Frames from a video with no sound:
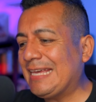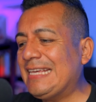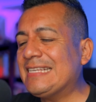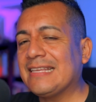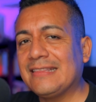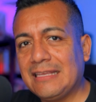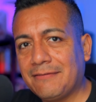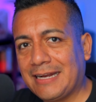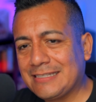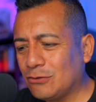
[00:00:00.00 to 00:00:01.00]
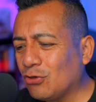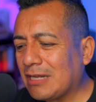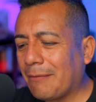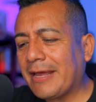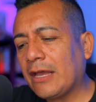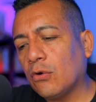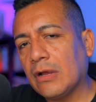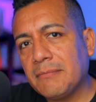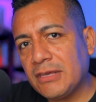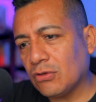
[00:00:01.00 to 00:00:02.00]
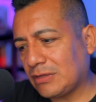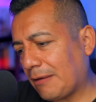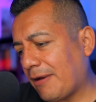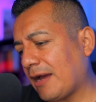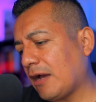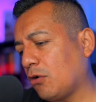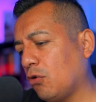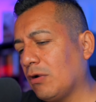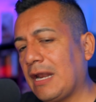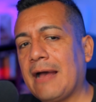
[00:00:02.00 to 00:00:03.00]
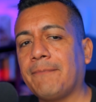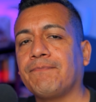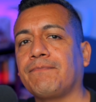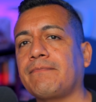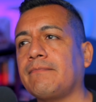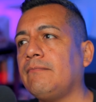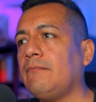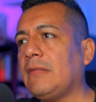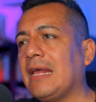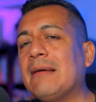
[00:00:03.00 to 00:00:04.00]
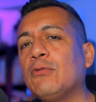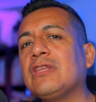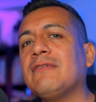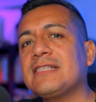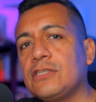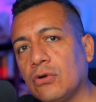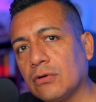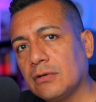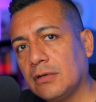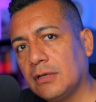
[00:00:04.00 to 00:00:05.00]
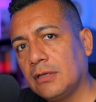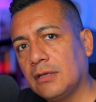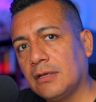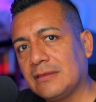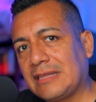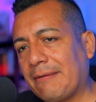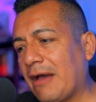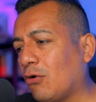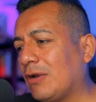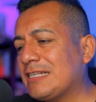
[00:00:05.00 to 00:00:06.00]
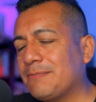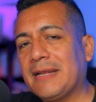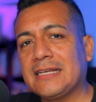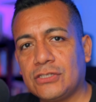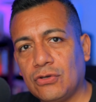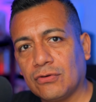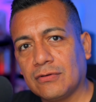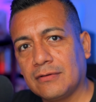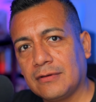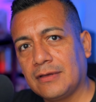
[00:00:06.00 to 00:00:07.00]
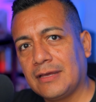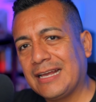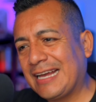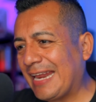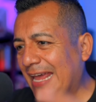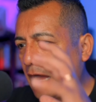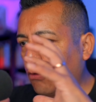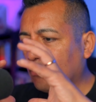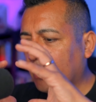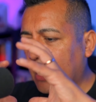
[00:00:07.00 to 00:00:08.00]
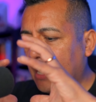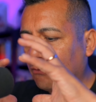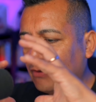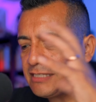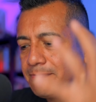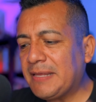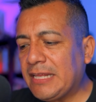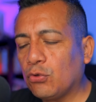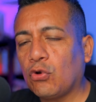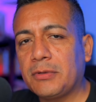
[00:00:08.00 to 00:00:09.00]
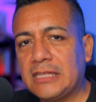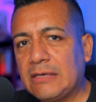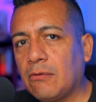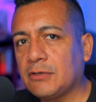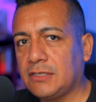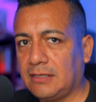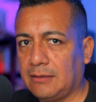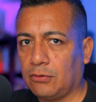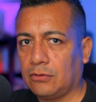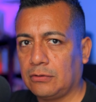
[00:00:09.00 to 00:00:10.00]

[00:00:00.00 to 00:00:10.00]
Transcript: Incentívalas, no trabajes con el miedo, trabaja con la, la motivación, trabaja con la aspiración, crea un espíritu competitivo positivo.